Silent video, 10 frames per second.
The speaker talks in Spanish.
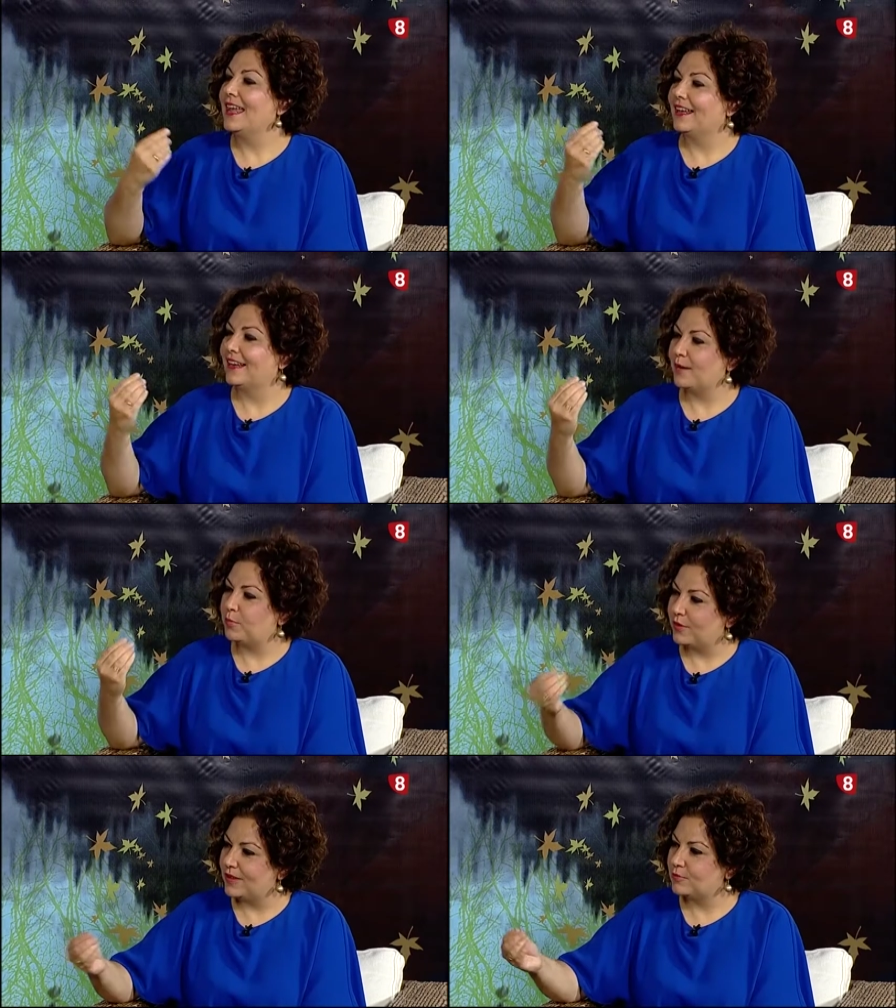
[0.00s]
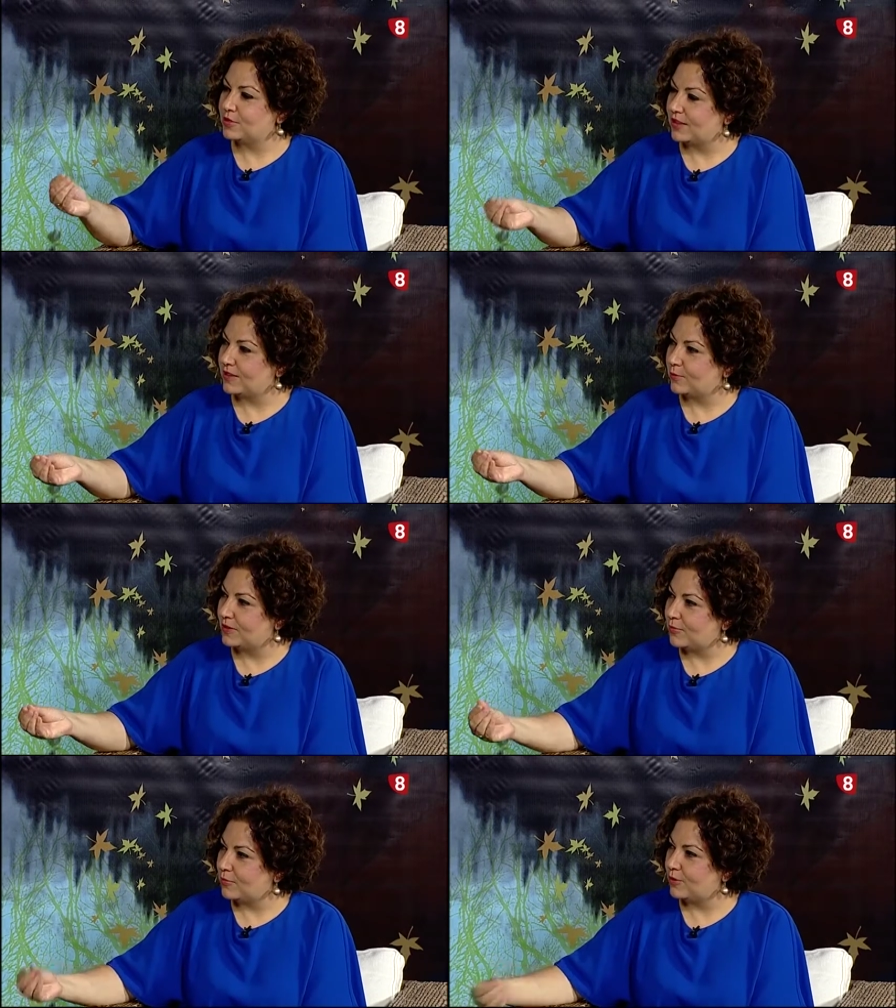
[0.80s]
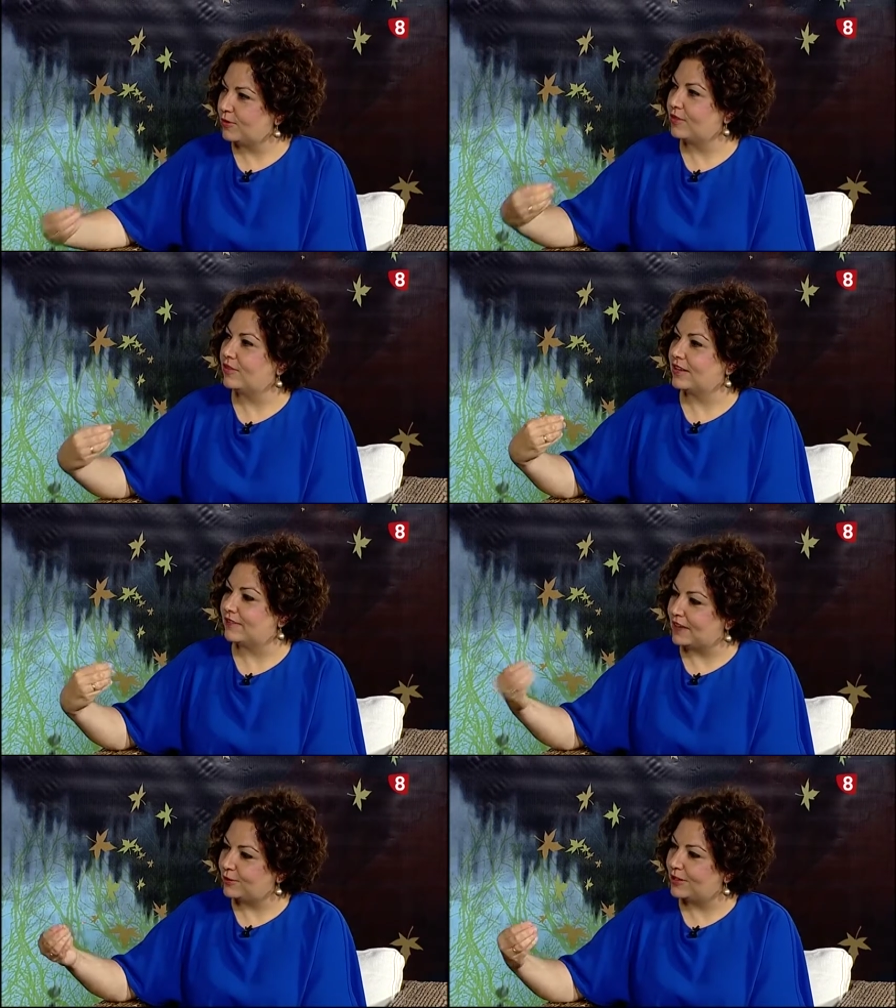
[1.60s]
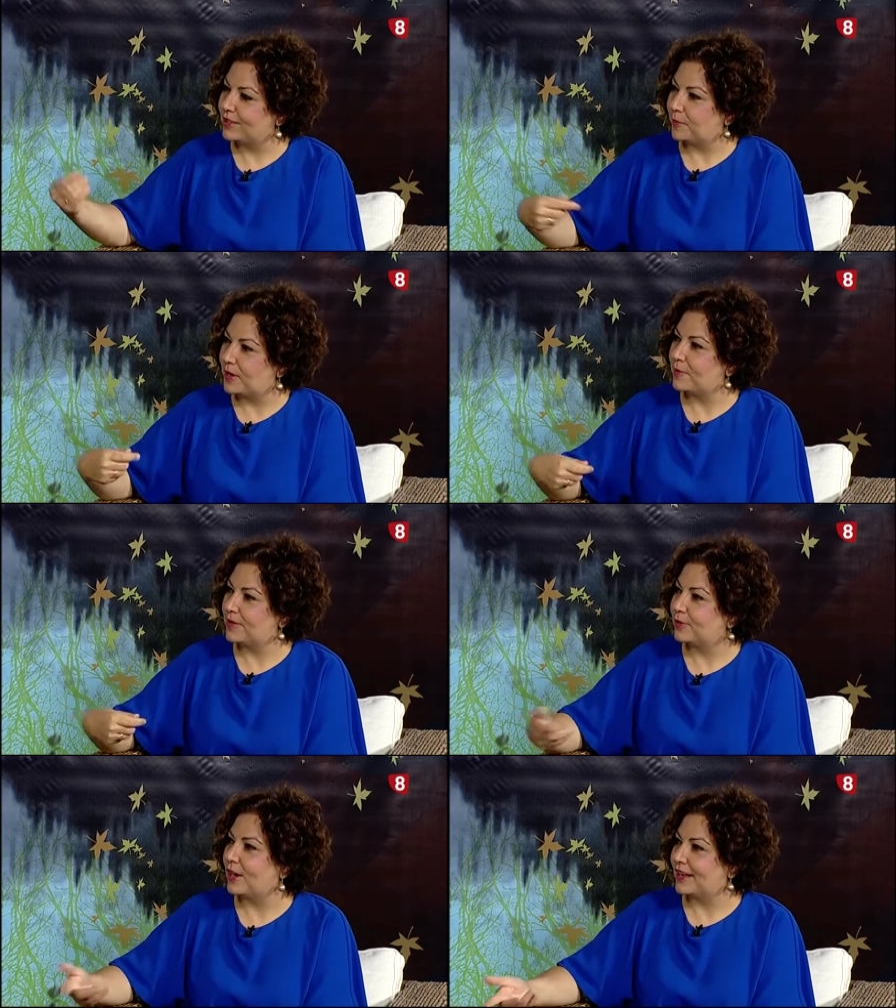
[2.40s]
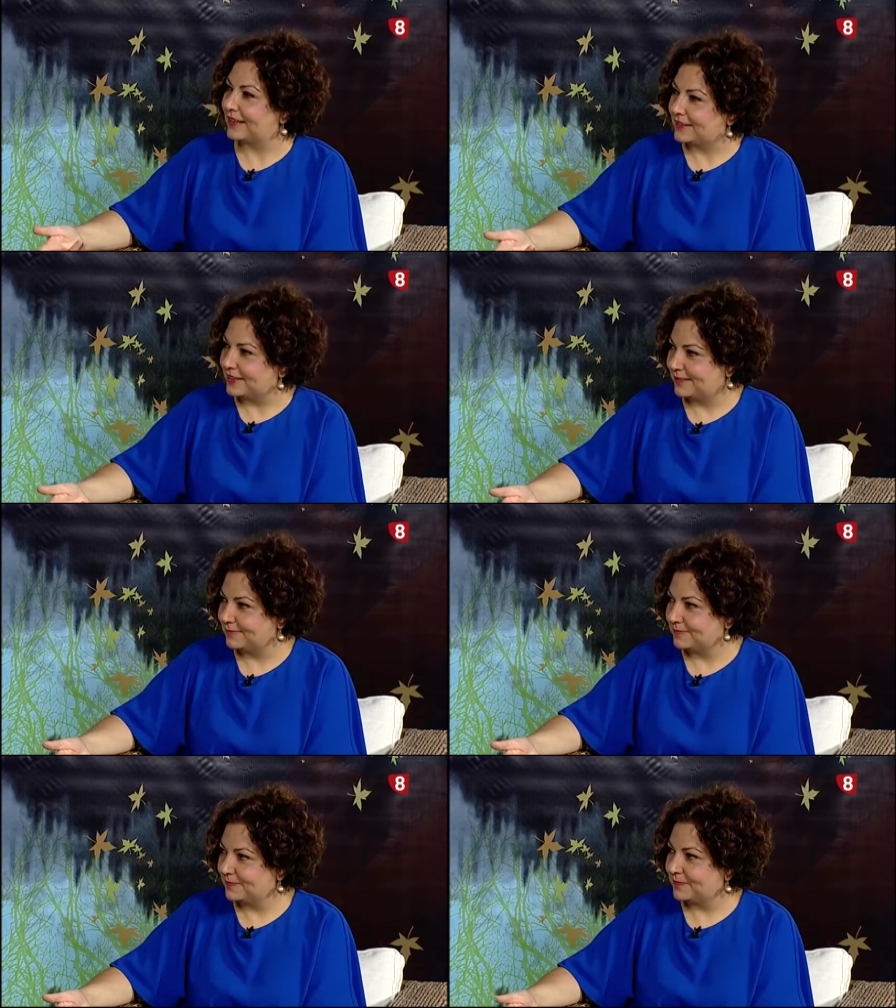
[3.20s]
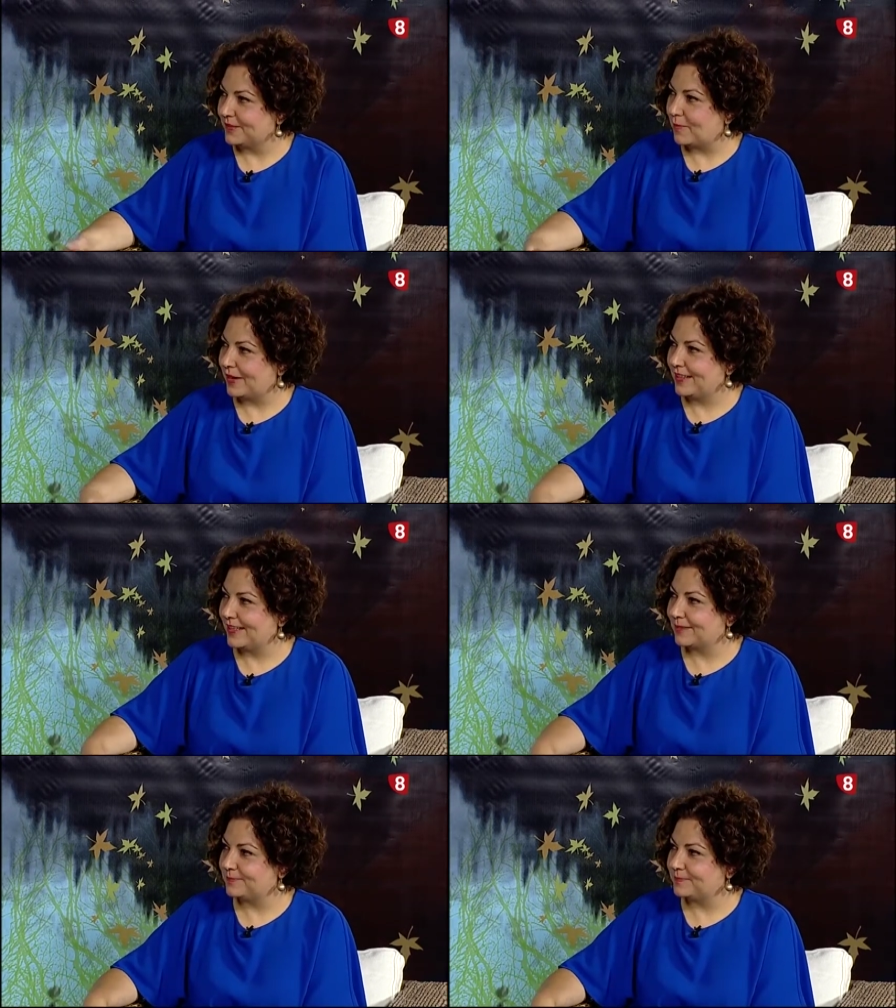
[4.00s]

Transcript: que podamos hacer un dibujo en directo y que te vaya viendo la gente. ¿Te parece?